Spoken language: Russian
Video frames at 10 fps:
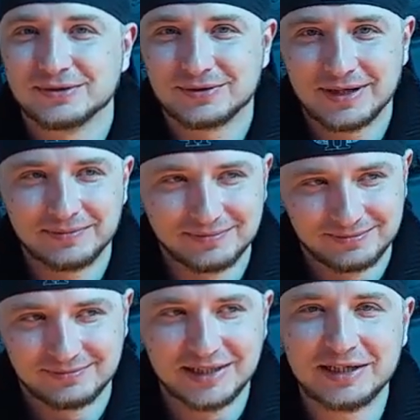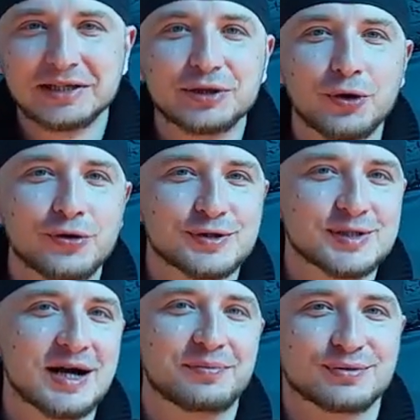там длиной
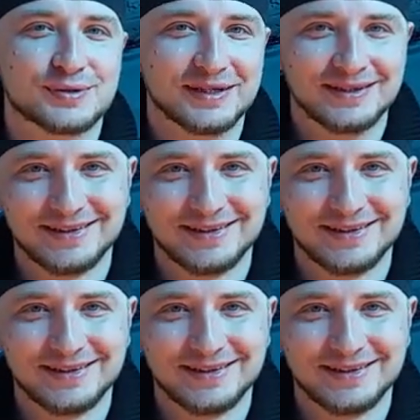запуска.